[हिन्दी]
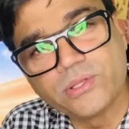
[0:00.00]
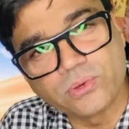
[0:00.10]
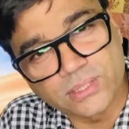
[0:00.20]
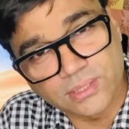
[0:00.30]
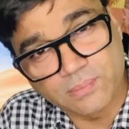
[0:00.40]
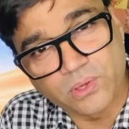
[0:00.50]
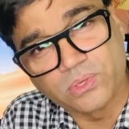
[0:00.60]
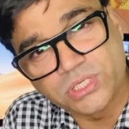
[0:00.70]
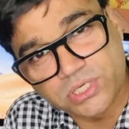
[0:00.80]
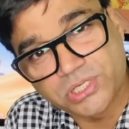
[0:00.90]
यूरेथ्रा में
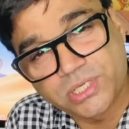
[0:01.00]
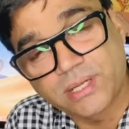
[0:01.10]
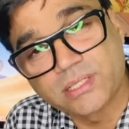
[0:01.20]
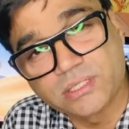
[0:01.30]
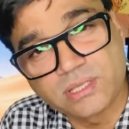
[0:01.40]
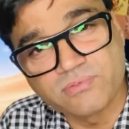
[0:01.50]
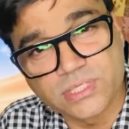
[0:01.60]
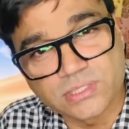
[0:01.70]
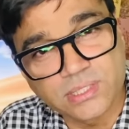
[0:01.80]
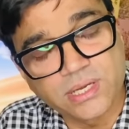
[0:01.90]
कोई स्ट्रक्चर है जिसकी
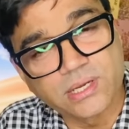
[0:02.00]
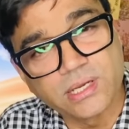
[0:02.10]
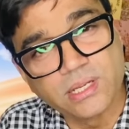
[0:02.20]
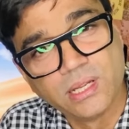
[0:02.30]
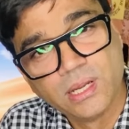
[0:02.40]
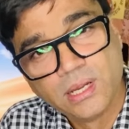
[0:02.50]
वजह से किडनी